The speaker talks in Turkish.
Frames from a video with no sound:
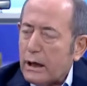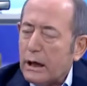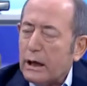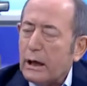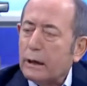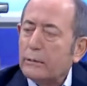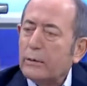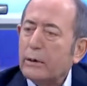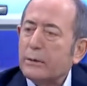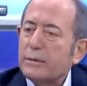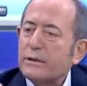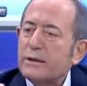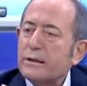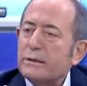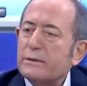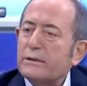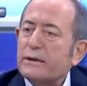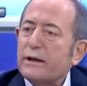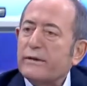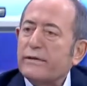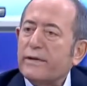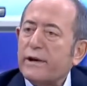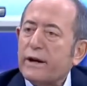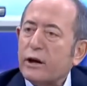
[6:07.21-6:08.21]
Ama bizim
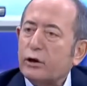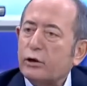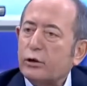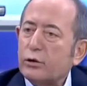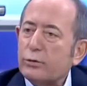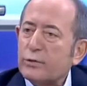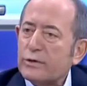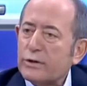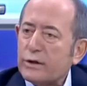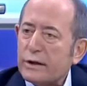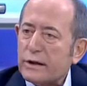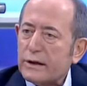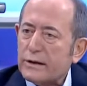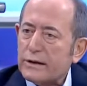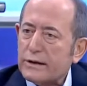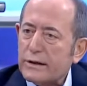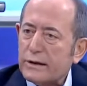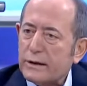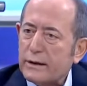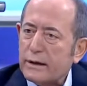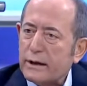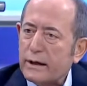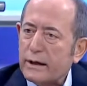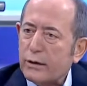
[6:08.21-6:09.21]
referandum
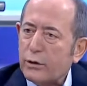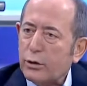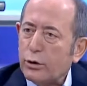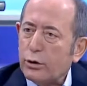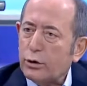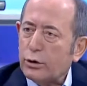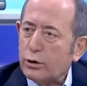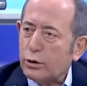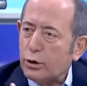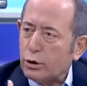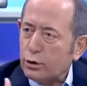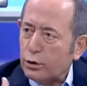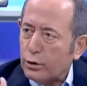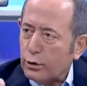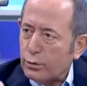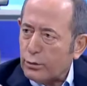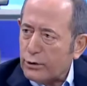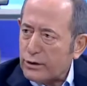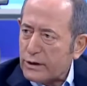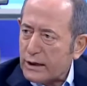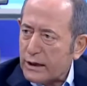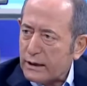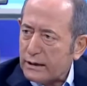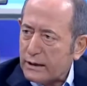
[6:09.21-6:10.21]
sırasında
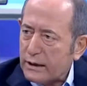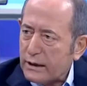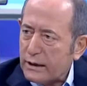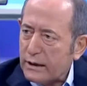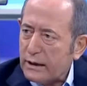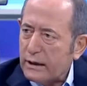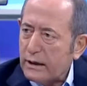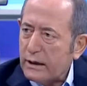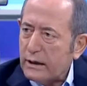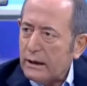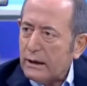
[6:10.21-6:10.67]
öngördüğümüz halka